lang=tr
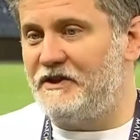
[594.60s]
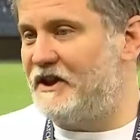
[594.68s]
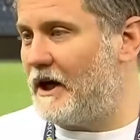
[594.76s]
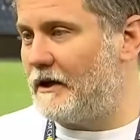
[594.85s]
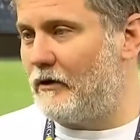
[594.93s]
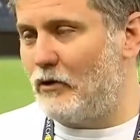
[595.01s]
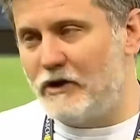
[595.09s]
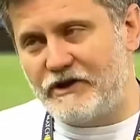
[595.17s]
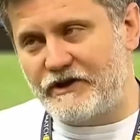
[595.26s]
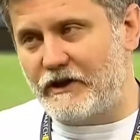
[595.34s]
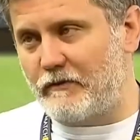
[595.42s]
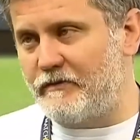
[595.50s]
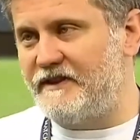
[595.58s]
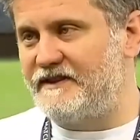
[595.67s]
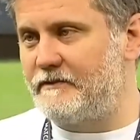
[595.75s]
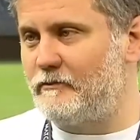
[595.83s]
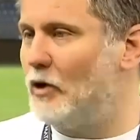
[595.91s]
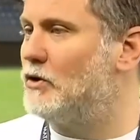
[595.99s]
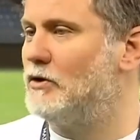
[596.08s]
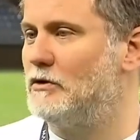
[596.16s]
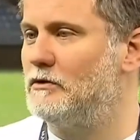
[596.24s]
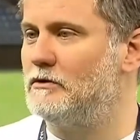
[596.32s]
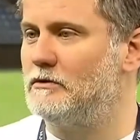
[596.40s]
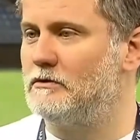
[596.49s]
Yani öne çıkan bir isim yok.
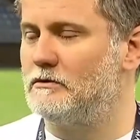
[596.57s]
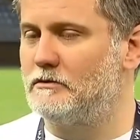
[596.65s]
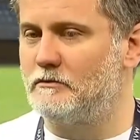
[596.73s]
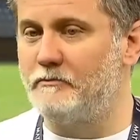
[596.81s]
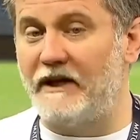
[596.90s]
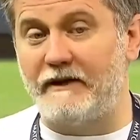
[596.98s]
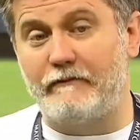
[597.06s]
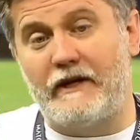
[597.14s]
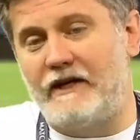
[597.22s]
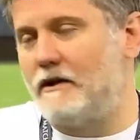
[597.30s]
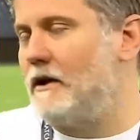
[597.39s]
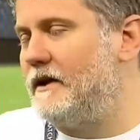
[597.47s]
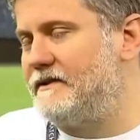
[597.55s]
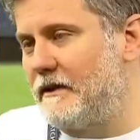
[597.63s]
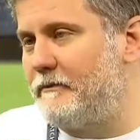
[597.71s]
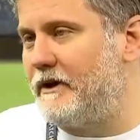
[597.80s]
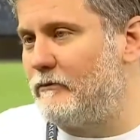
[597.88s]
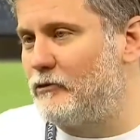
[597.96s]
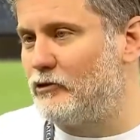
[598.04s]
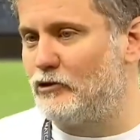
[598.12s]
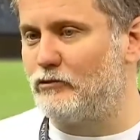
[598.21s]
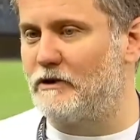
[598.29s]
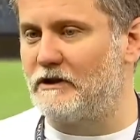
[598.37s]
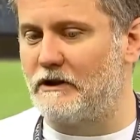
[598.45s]
Benim en, en azından benim
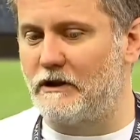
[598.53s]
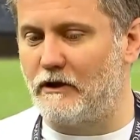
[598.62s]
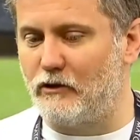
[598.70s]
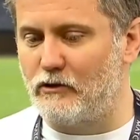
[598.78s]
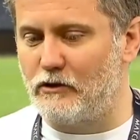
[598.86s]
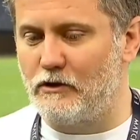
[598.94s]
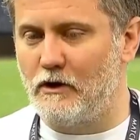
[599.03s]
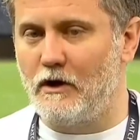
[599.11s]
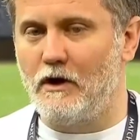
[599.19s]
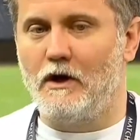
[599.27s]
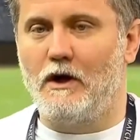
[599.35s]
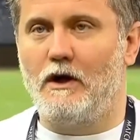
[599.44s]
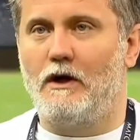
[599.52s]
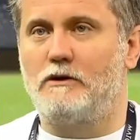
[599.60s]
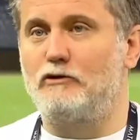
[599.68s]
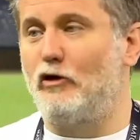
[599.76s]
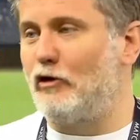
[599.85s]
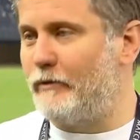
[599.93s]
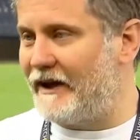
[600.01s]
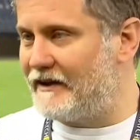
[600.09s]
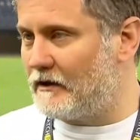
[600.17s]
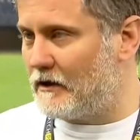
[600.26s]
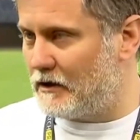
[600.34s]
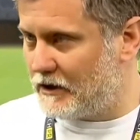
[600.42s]
duyduğum kadarıyla yok. Sol bek
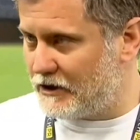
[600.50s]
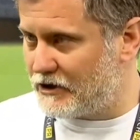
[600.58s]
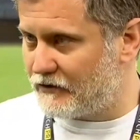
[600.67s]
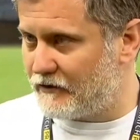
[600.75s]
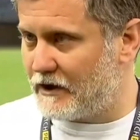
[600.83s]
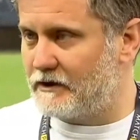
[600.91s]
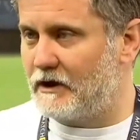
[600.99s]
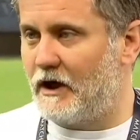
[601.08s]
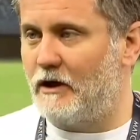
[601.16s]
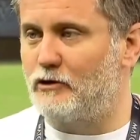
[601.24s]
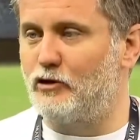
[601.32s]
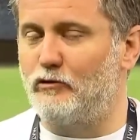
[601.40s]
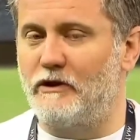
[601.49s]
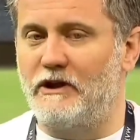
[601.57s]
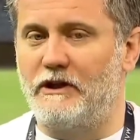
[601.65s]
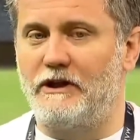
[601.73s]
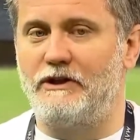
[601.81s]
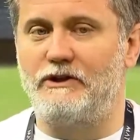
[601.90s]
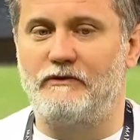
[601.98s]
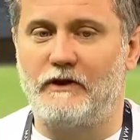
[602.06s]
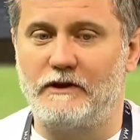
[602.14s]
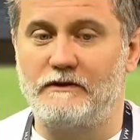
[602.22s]
arayışı var. 6 numara arayışı var.